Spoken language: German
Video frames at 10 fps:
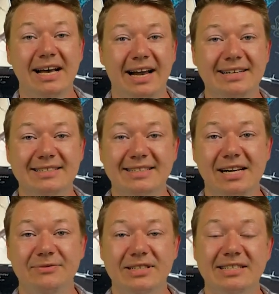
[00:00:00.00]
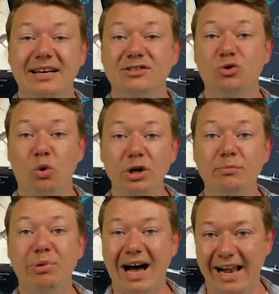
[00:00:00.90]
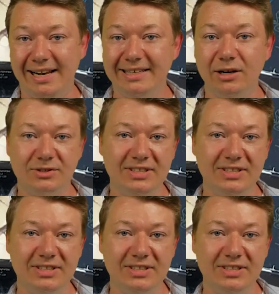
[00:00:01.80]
All dieses Geld wird da zurückbehalten aus